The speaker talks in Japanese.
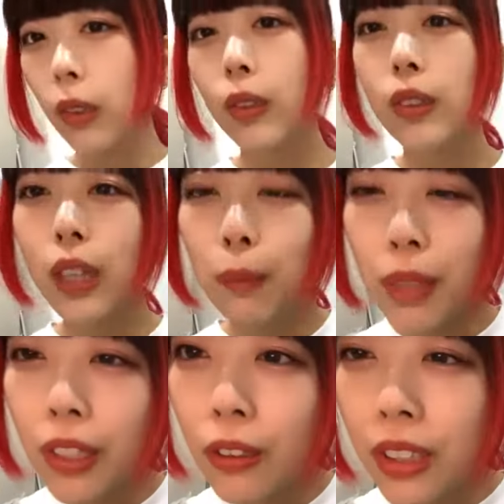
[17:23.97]
この
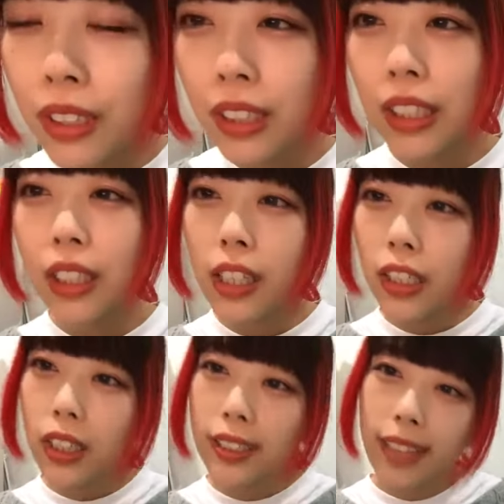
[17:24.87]
髪色に聞いて
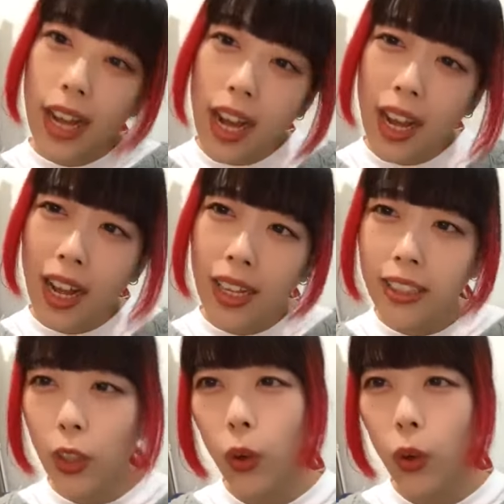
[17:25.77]
ください今